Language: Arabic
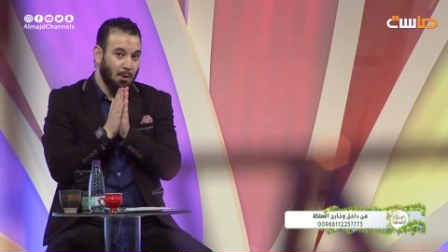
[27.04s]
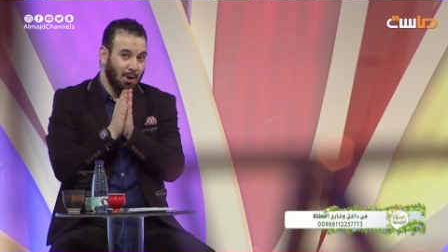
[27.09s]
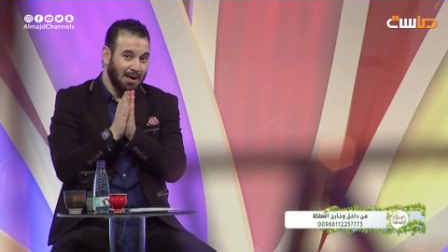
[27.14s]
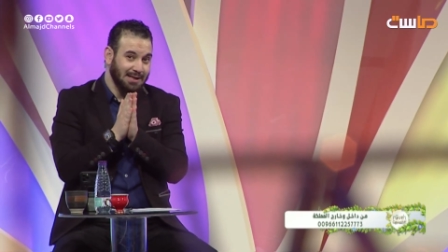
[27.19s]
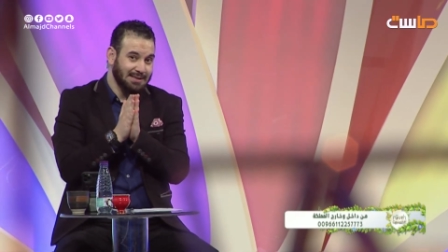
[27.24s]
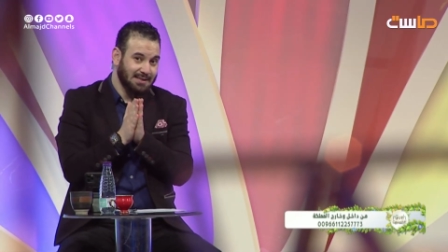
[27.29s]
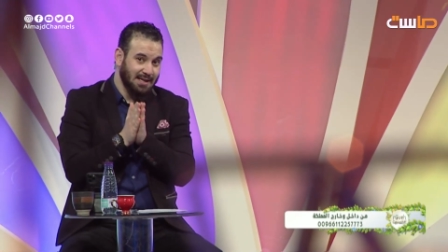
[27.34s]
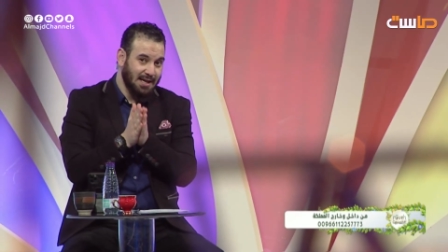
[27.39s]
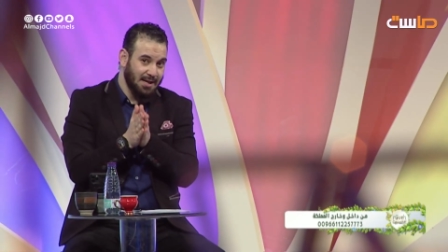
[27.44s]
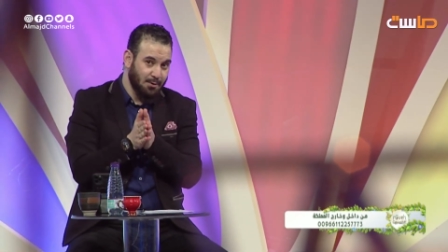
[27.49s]
أو
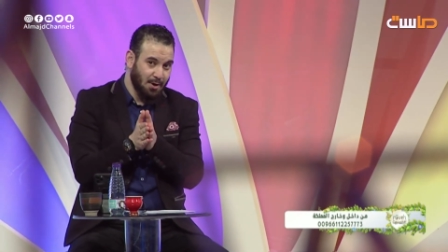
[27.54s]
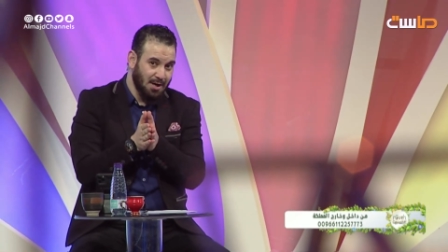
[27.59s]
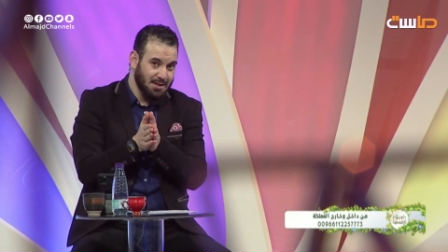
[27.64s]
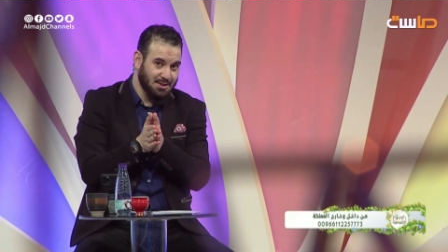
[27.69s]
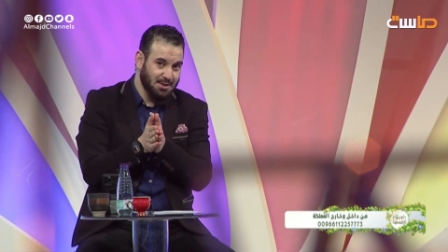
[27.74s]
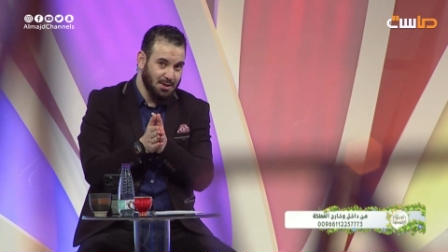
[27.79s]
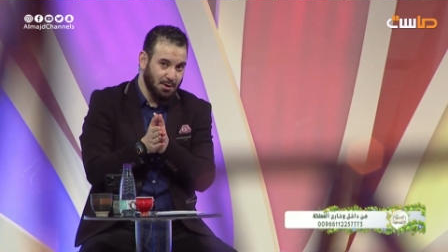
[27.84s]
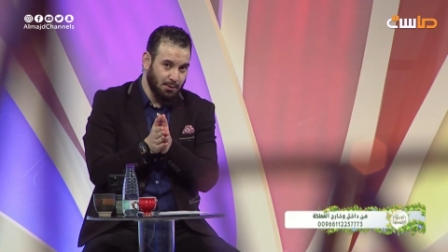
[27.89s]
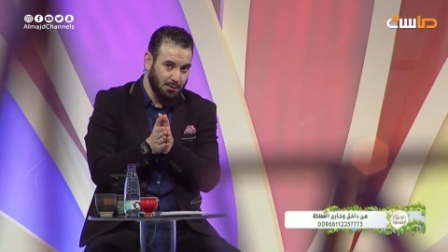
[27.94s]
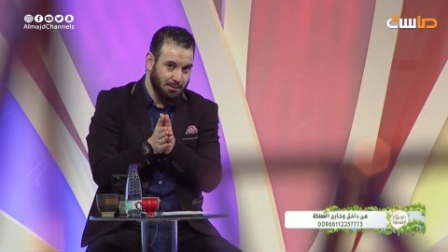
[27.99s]
حتى
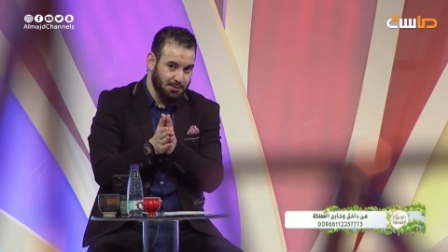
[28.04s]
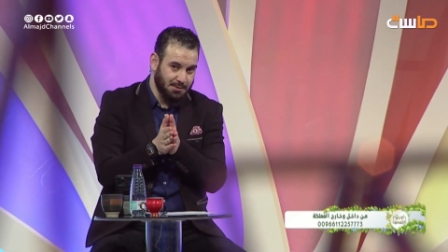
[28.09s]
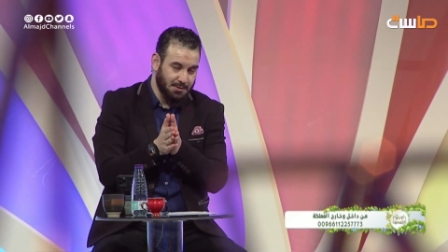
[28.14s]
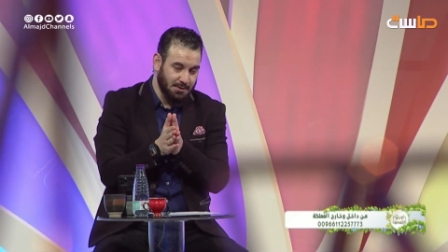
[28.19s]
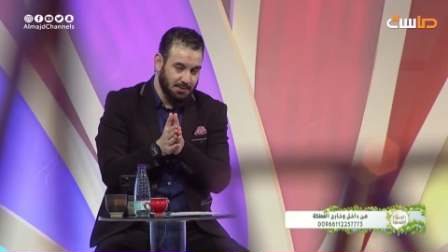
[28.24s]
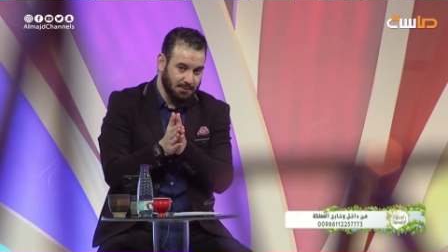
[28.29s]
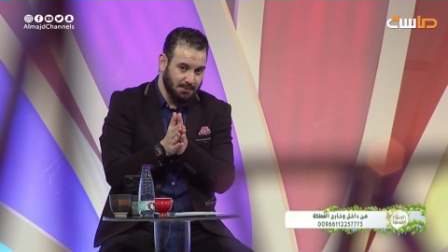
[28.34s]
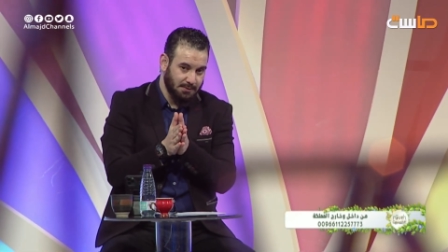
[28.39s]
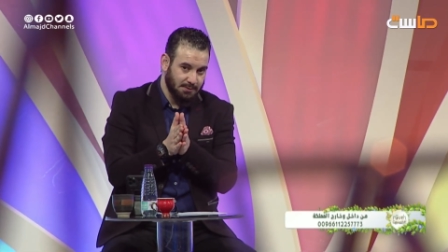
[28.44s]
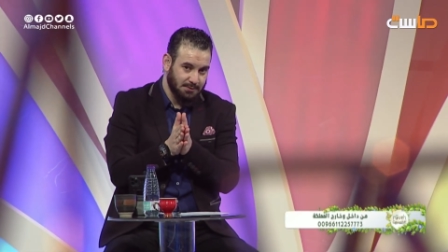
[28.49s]
أيها الزوج
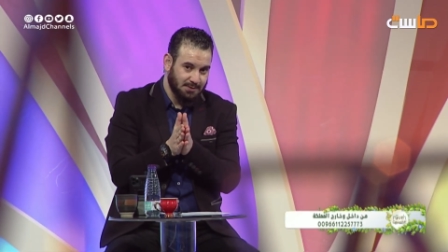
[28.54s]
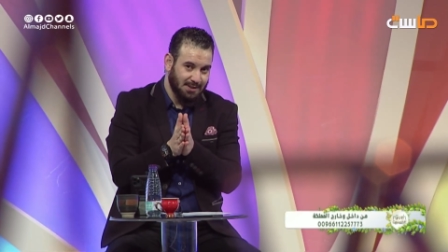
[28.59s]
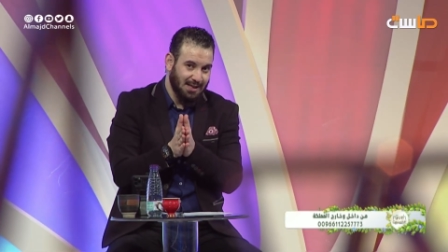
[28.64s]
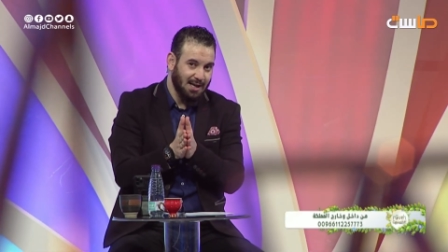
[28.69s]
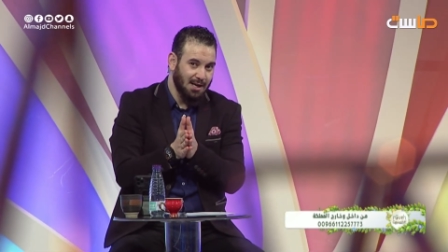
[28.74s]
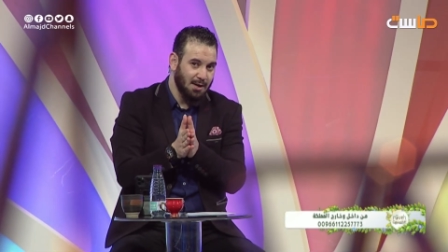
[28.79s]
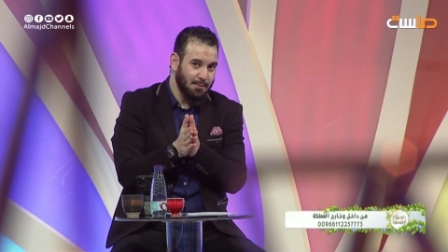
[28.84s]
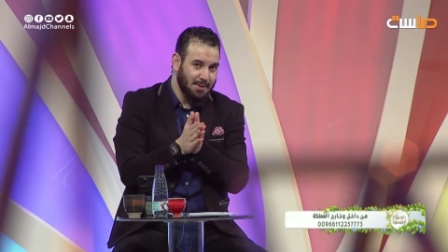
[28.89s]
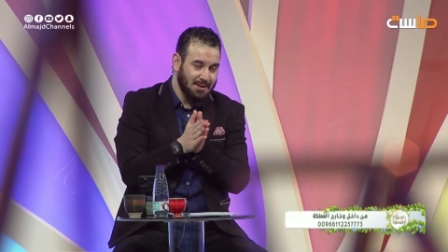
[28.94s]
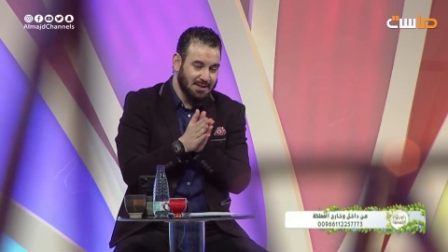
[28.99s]

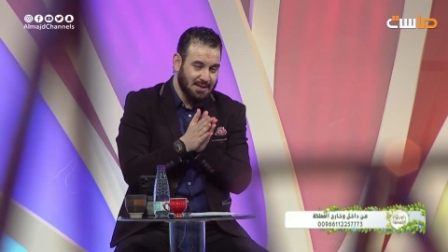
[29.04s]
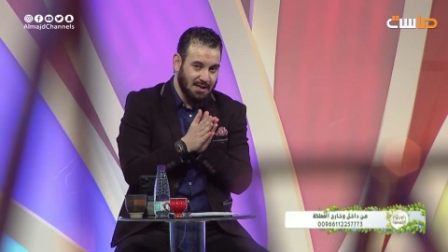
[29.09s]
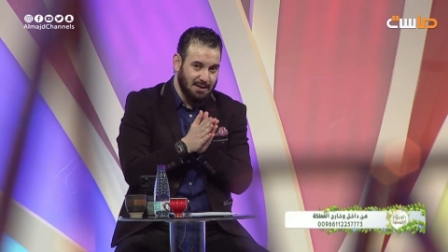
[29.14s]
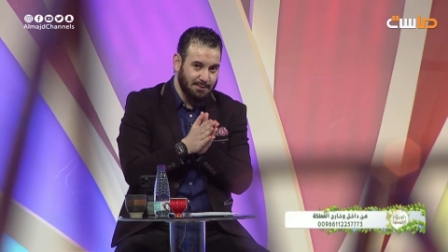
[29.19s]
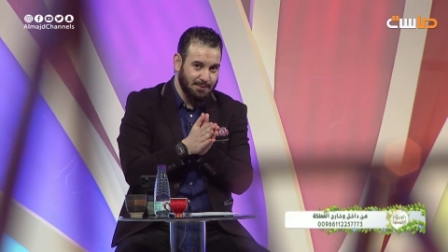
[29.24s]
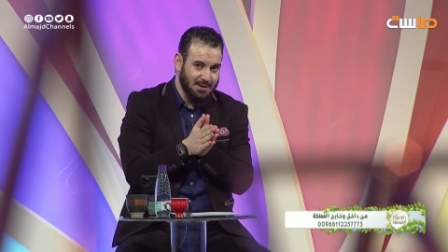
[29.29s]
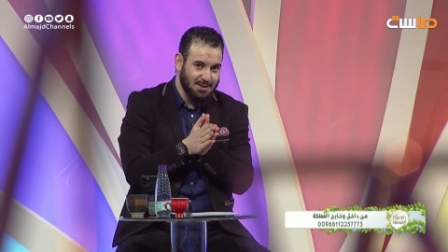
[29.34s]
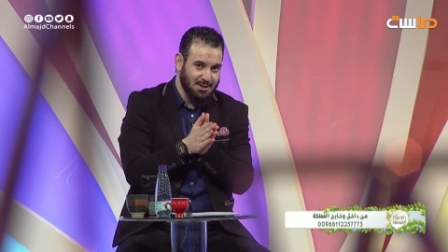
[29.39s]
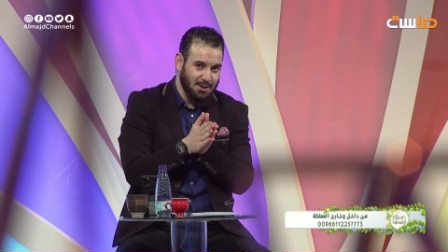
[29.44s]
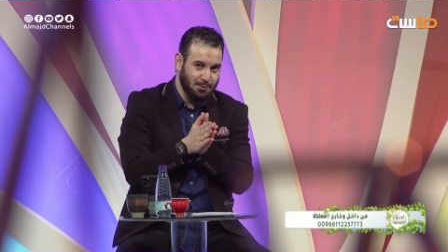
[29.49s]
ترى لما
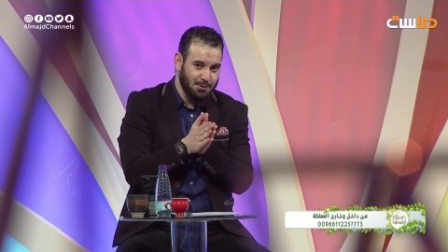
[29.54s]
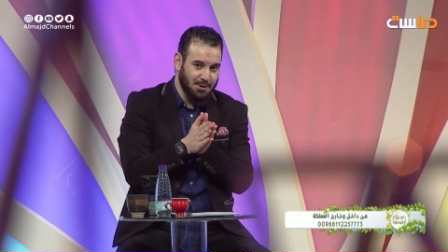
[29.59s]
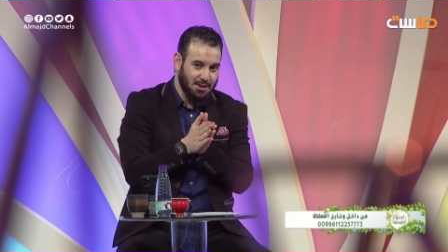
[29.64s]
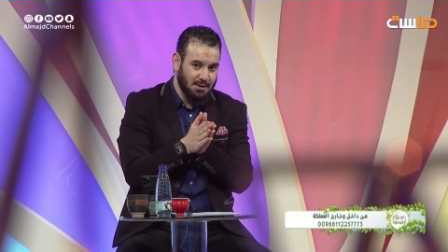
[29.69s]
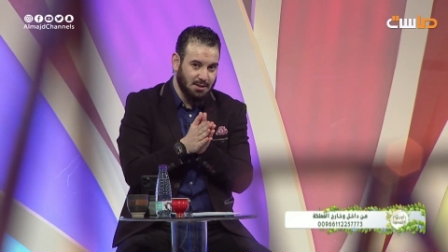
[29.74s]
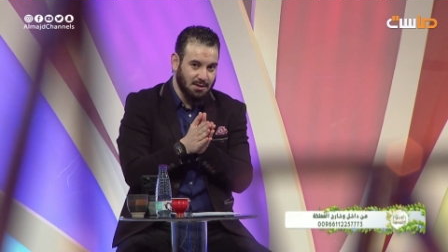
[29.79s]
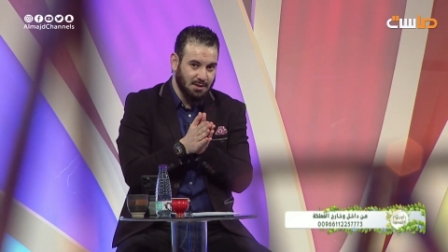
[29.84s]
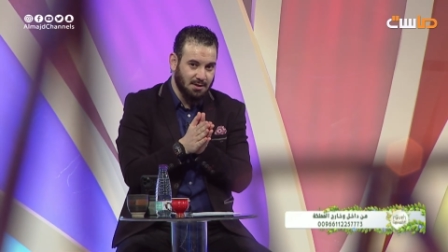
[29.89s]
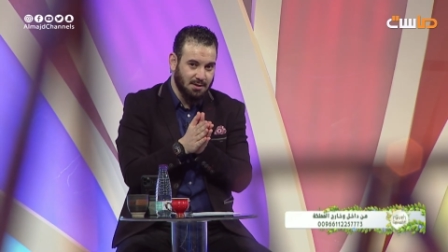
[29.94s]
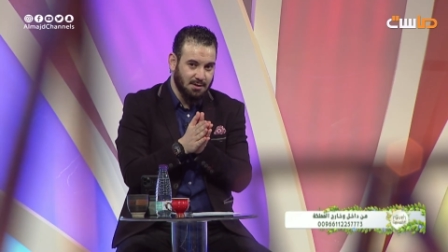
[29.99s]
تكلمك
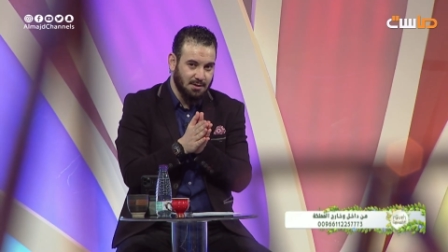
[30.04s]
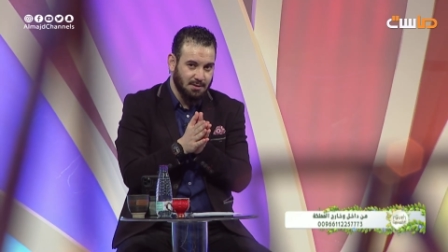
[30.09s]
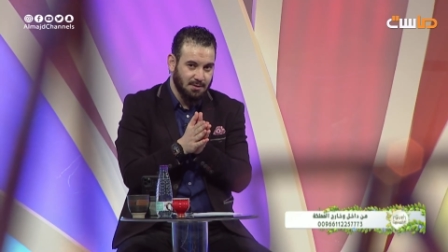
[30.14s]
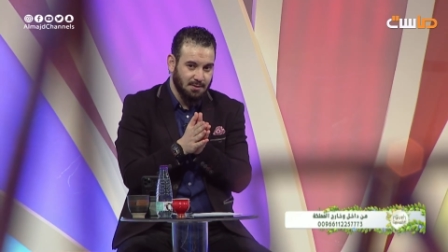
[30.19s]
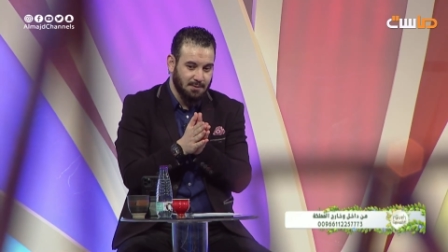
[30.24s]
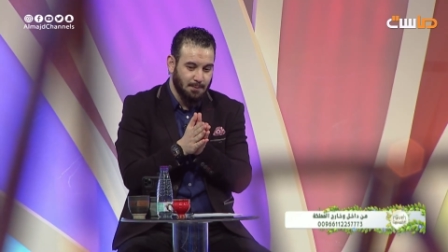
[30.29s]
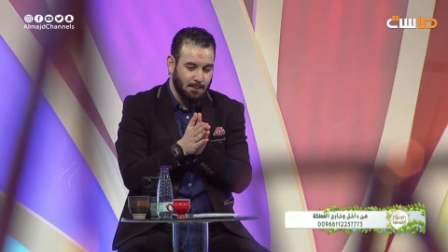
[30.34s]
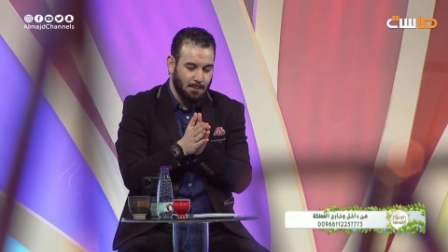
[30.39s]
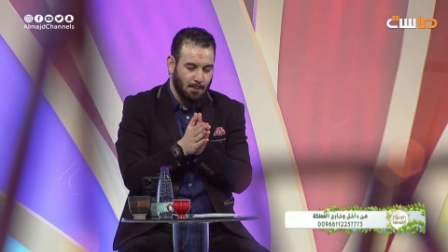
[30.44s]
زوجتك